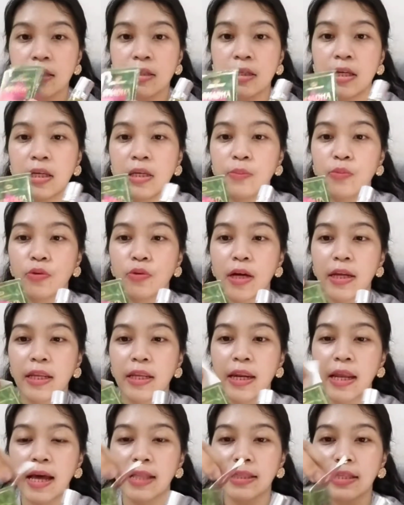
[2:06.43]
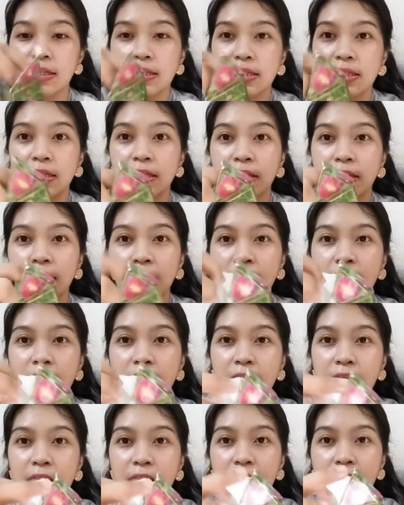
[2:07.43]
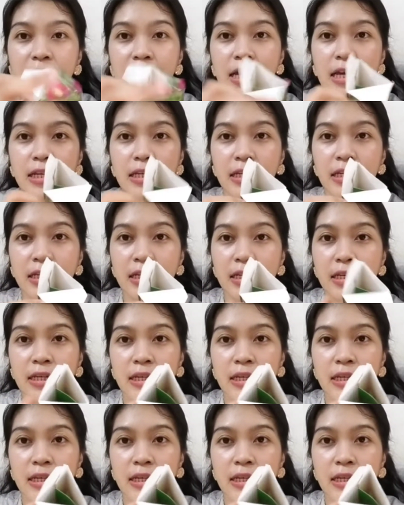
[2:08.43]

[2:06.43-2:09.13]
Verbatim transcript: dia dibuka dari atas gini dan